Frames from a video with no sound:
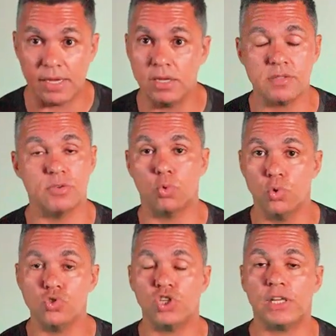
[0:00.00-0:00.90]
Aí, se o
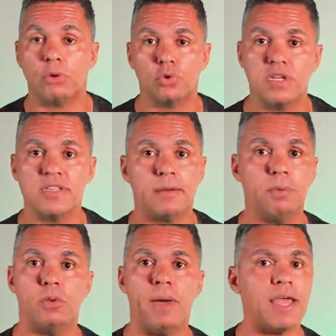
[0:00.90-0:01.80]
curso já está autorizado
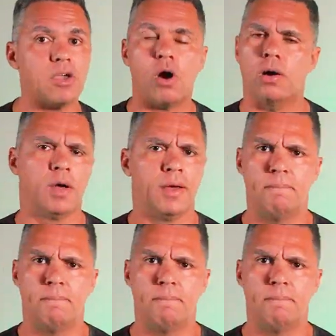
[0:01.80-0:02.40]
pelo MEC, ó,